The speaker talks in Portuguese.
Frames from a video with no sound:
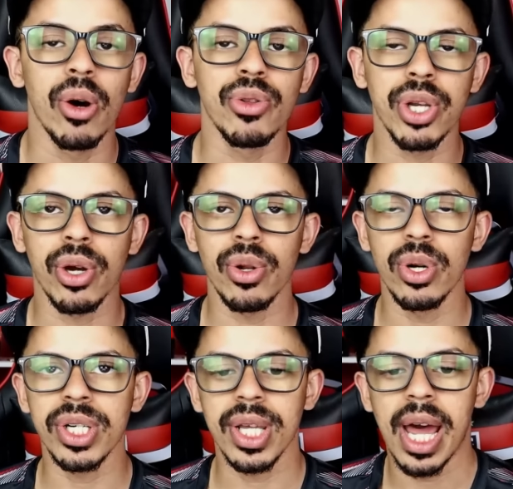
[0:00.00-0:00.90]
O
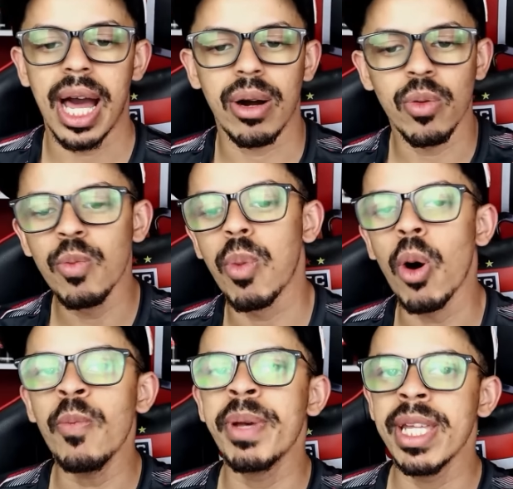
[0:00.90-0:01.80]
tricolor terá um
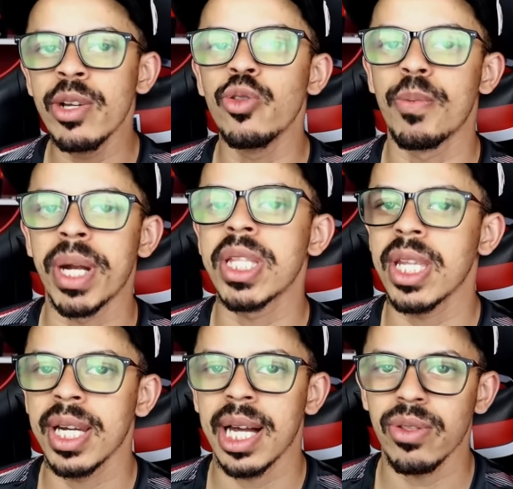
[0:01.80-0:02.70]
bom período para
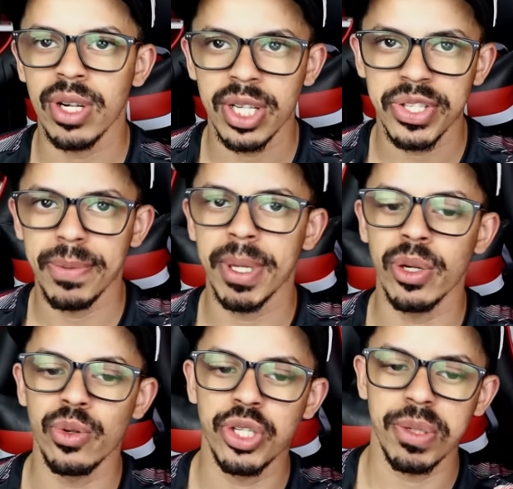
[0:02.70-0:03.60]
treinar durante esse
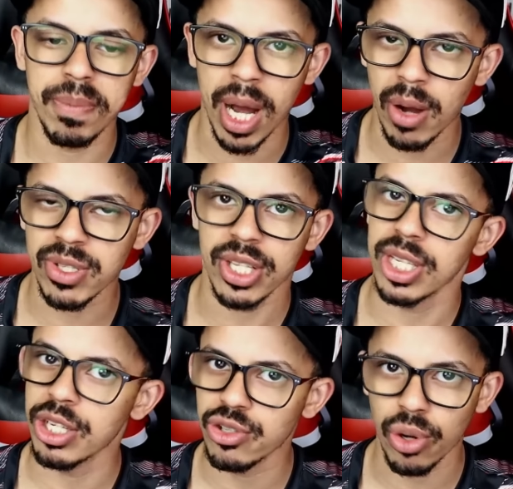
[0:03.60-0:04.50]
período de pausa,
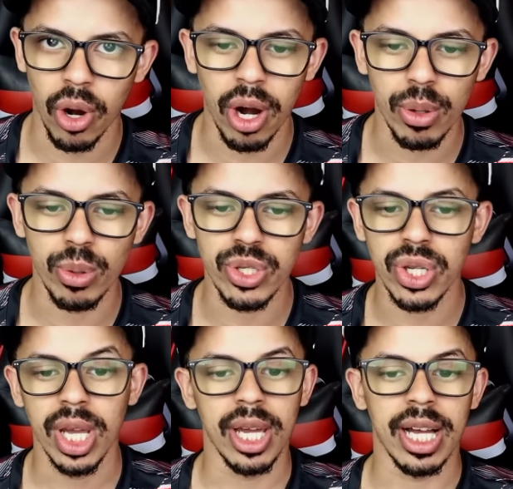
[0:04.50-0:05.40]
sem jogos.